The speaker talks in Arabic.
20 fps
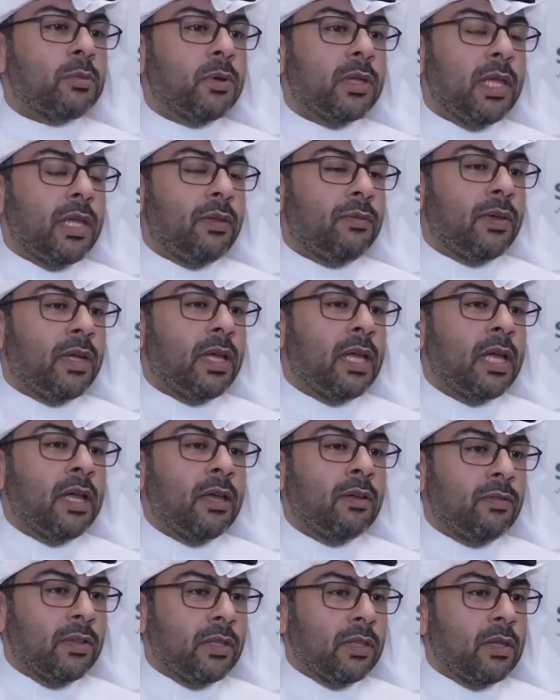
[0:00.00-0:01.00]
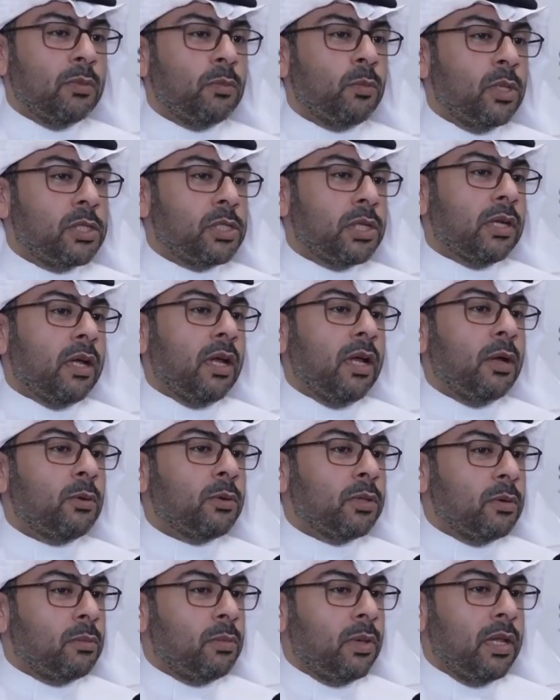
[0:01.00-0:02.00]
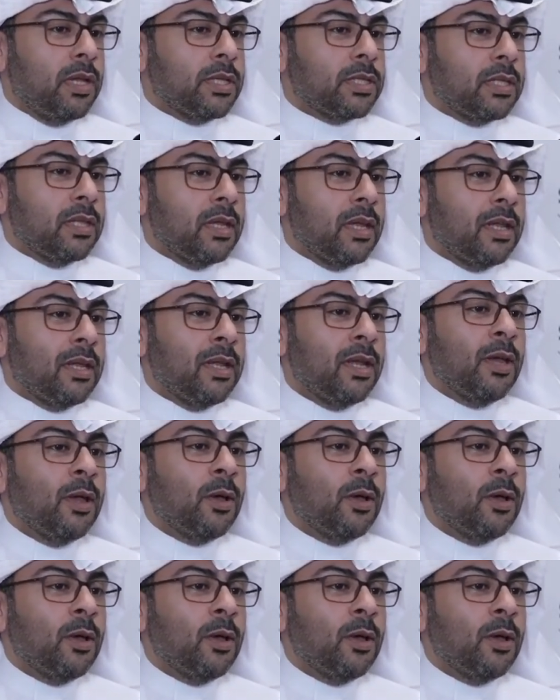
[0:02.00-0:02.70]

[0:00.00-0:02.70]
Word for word: مختلفة في الطب والجراحة وطب الأسنان